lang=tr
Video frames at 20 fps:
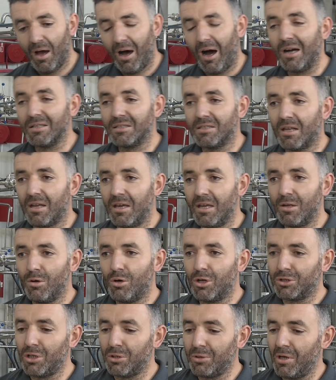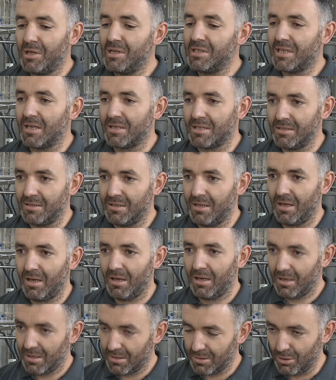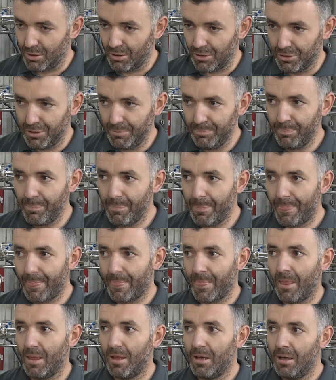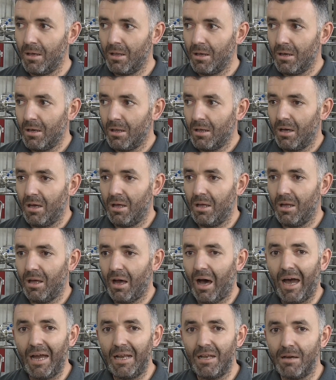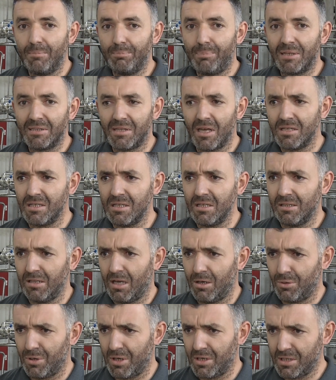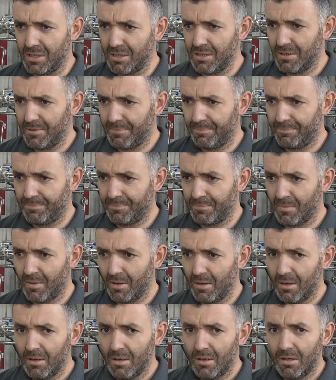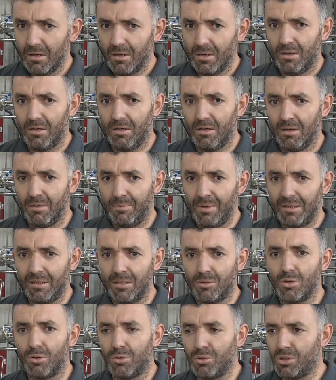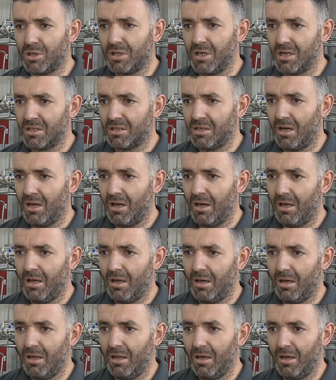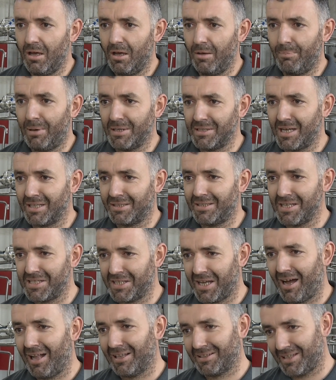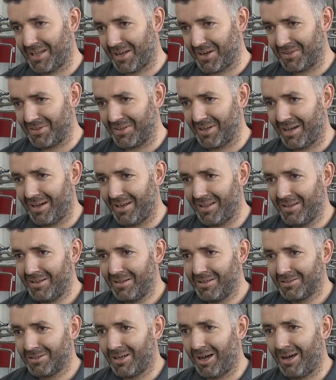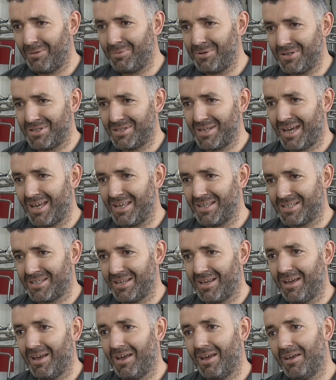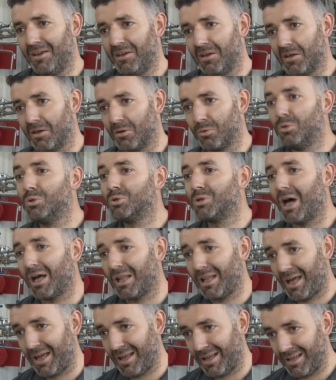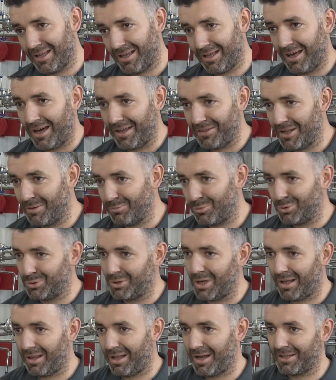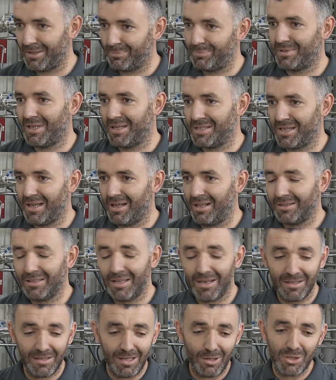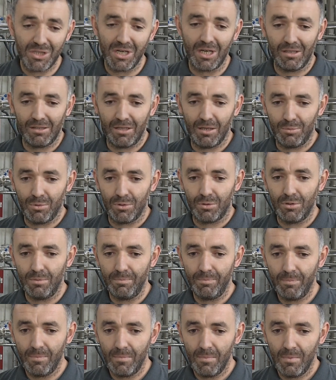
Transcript: Aksaray'ın Ortaköy ilçesinde doğdum. Ee, ailem pazarcılıkla uğraşır. Ee, ben de çok küçük yaşta e, pazar tezgah altlarında tabiri caizse e, kundakla, e, annem kundaklardı tezgah altlarında o şekilde büyüdüm.